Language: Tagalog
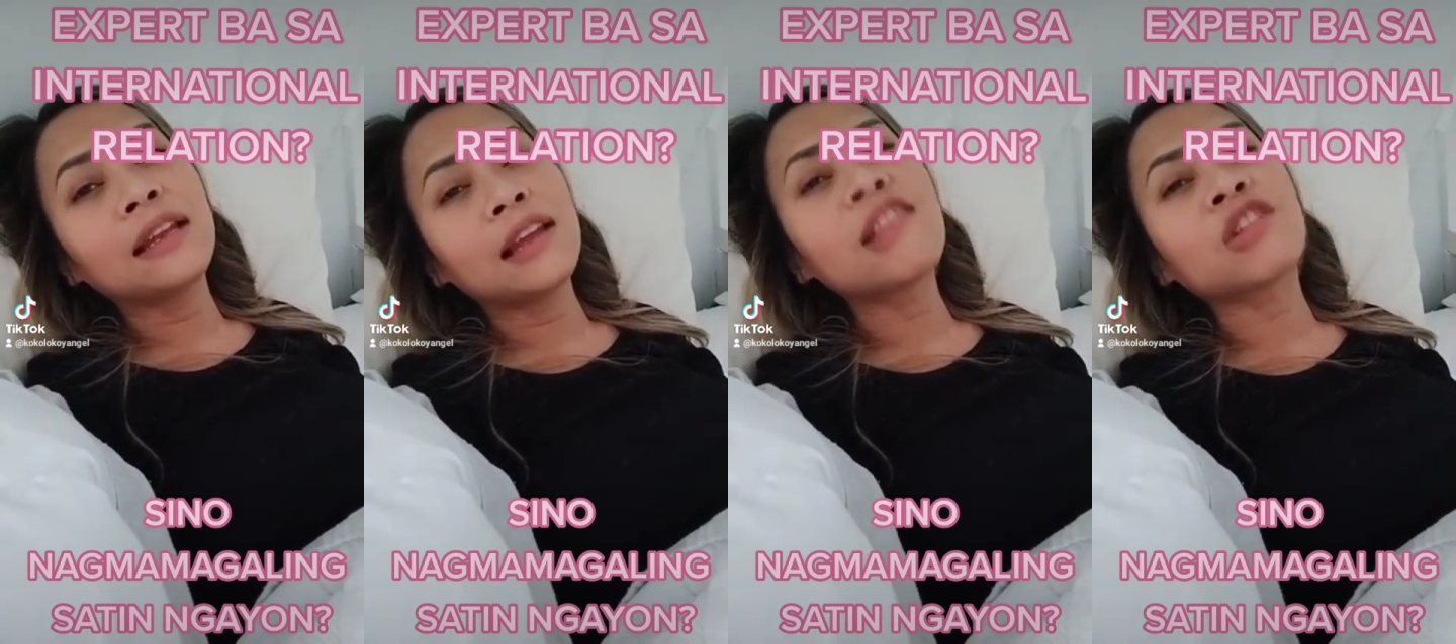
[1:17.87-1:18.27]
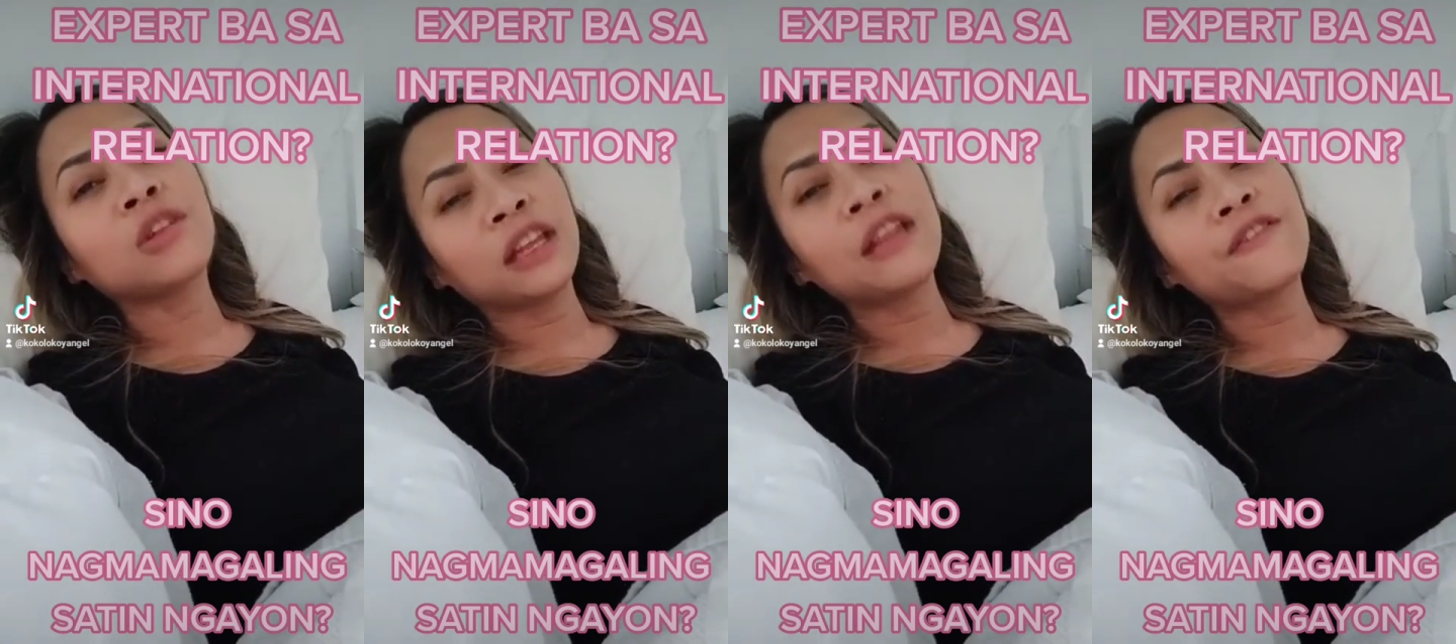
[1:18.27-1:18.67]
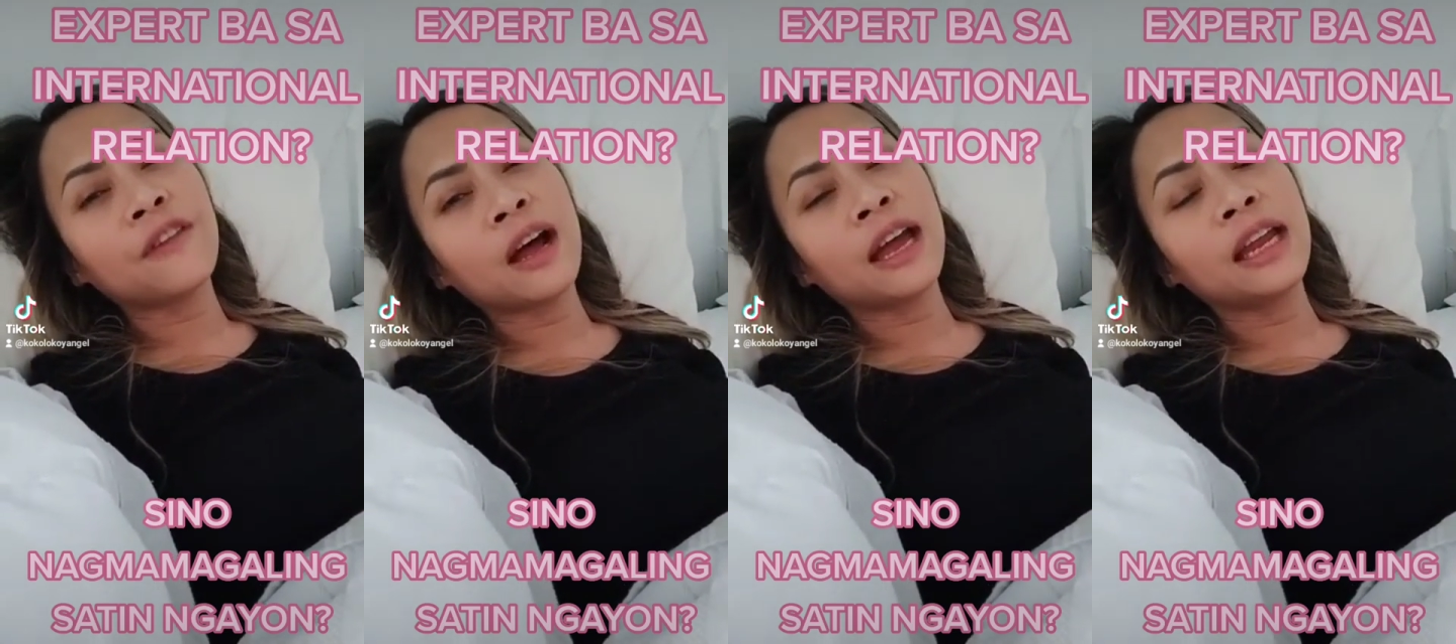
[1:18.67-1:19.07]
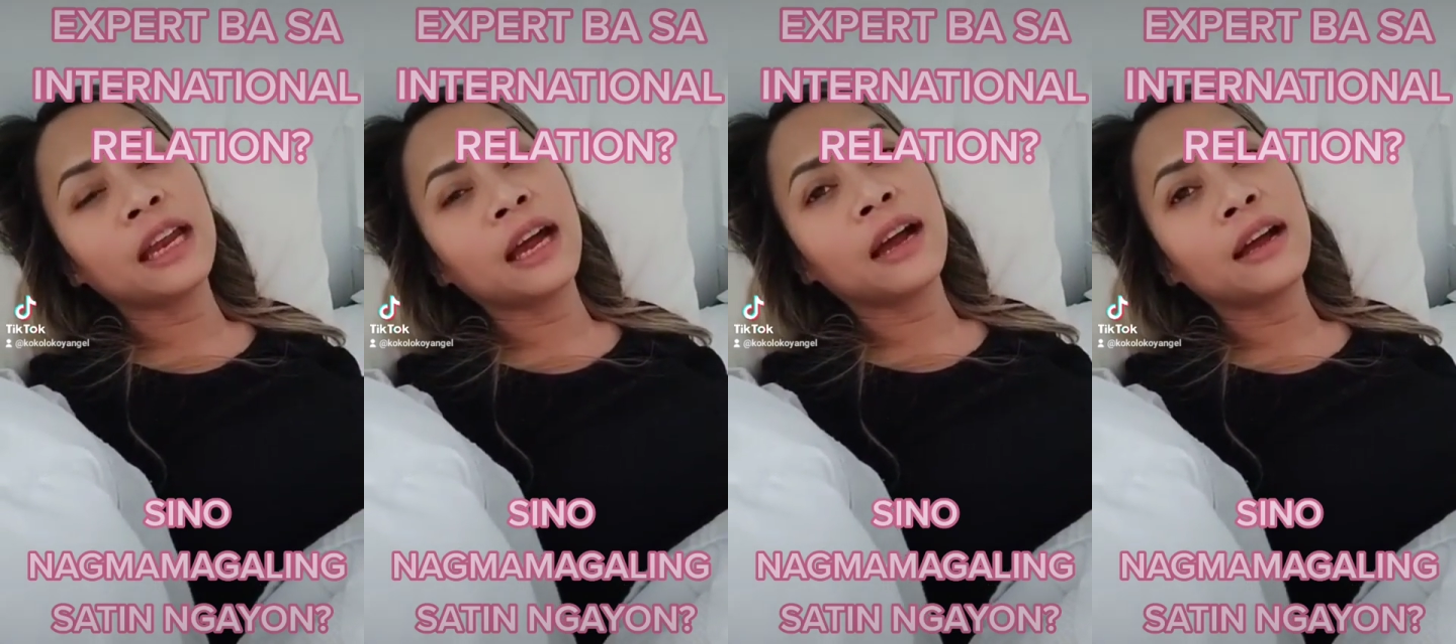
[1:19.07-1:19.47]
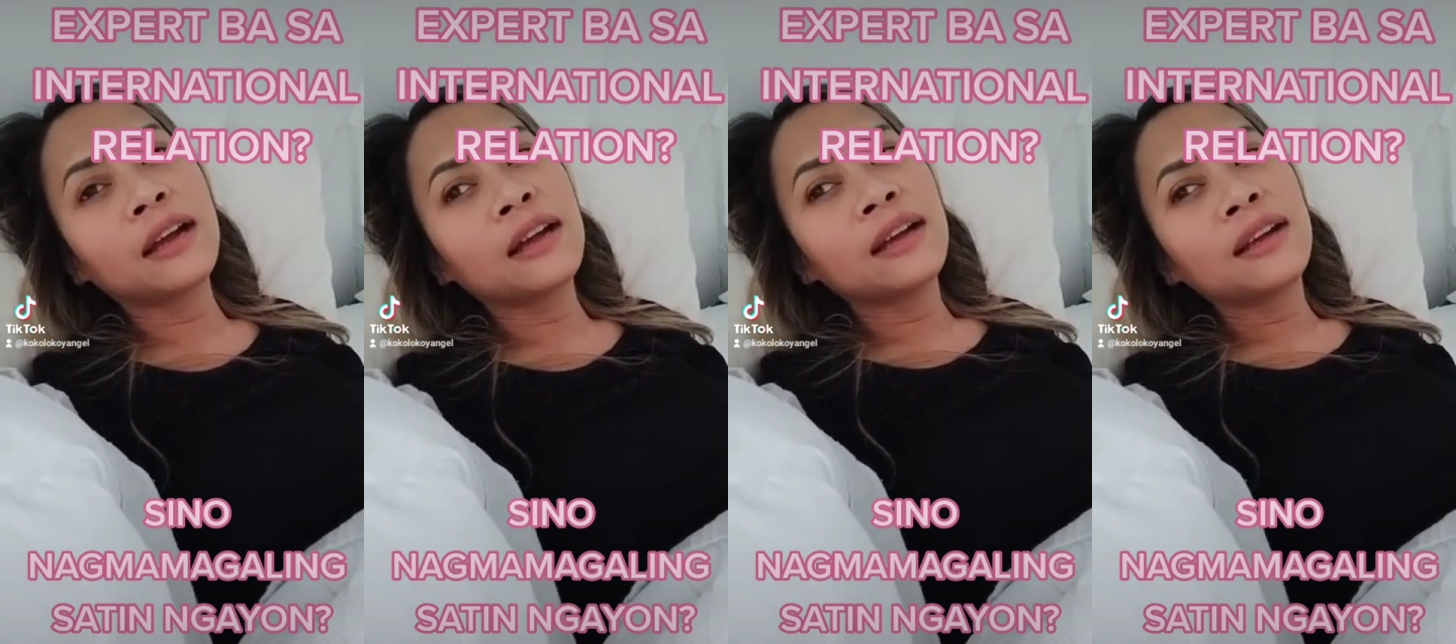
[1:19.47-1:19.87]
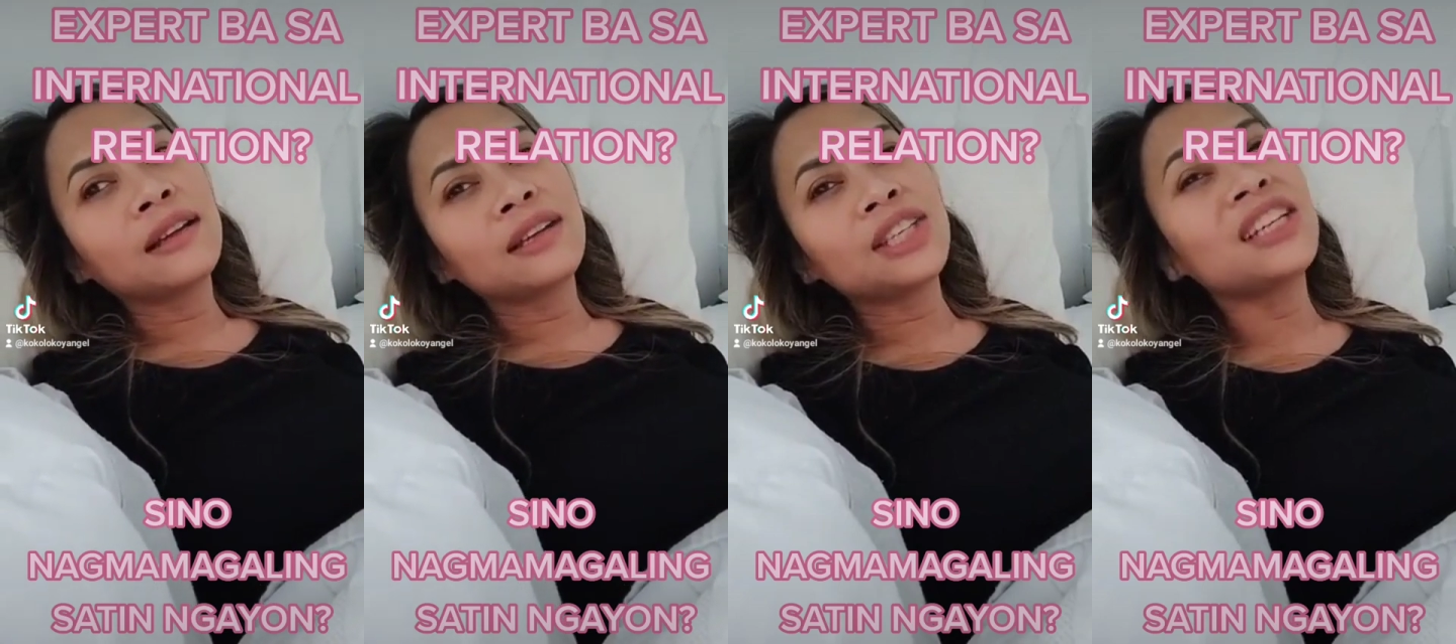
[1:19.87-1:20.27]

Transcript: This solidify na she